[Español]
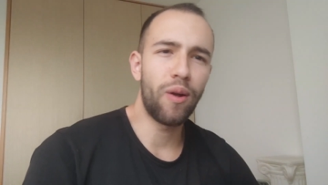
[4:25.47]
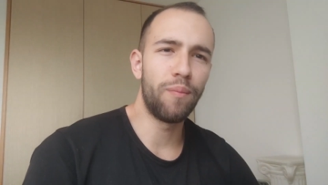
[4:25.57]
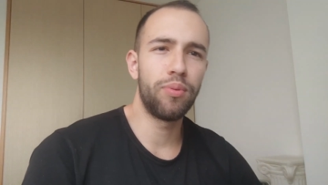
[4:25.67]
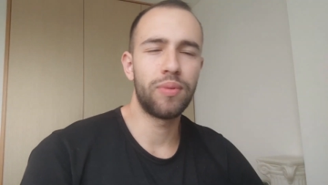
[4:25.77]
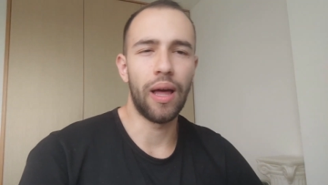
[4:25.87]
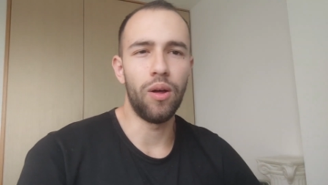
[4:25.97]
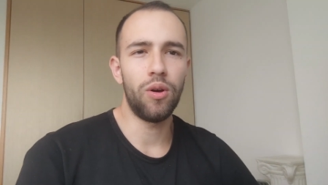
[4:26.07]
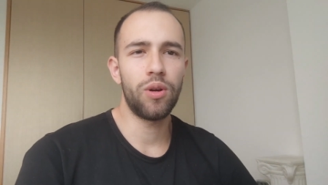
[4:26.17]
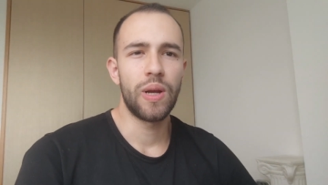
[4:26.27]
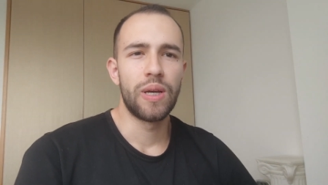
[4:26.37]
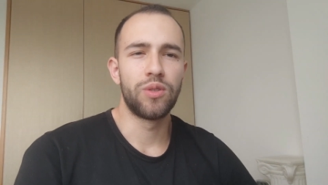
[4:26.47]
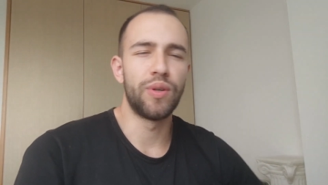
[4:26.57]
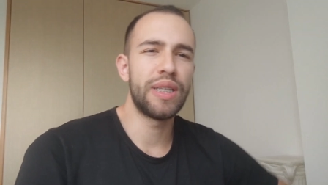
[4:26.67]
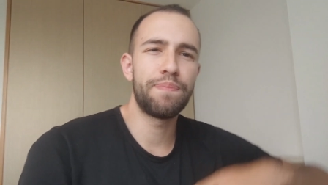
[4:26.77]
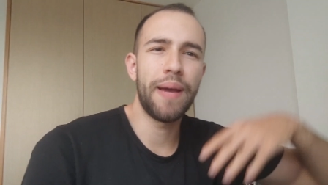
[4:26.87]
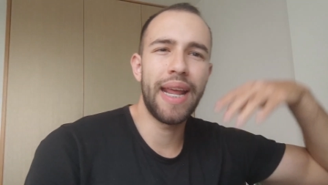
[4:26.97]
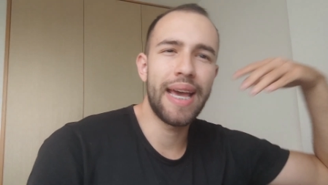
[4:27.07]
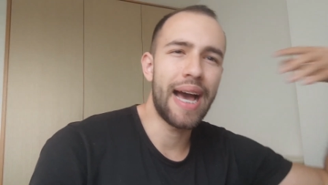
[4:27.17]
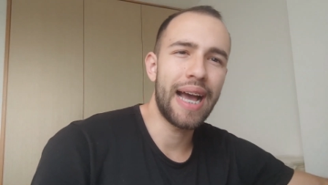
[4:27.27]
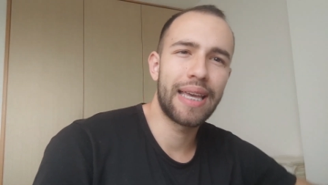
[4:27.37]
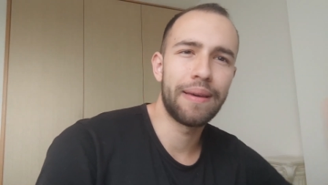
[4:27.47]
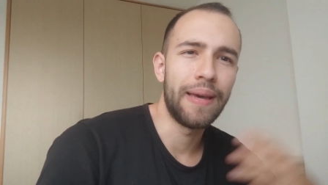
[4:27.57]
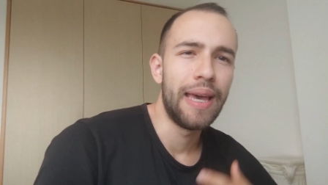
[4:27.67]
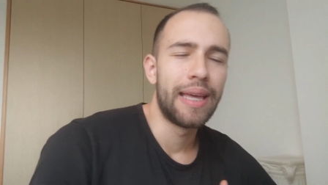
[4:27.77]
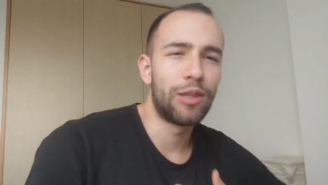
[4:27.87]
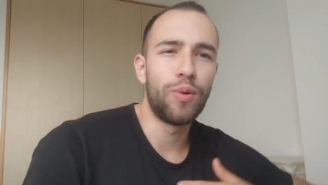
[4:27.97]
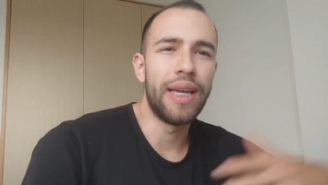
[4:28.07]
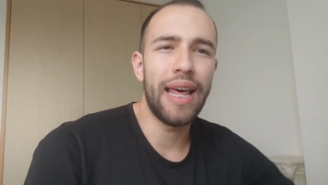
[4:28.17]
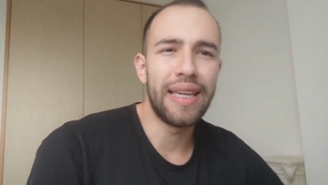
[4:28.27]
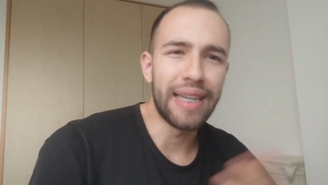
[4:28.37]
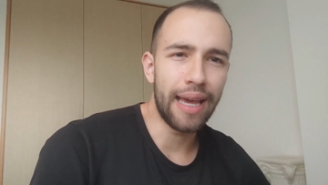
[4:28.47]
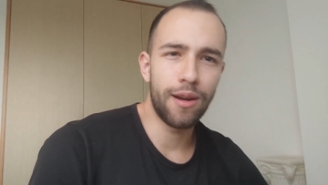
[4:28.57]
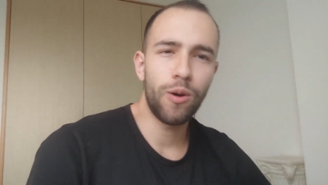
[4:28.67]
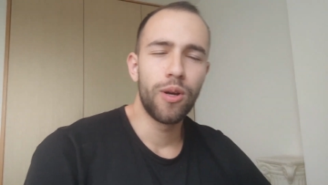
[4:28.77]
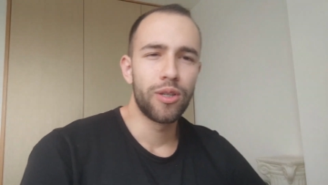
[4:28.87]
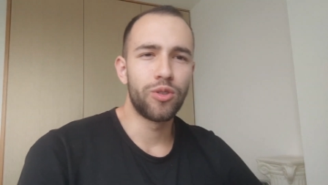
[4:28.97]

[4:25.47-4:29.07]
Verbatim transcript: computador, yo no esperé a que tuviera dinero,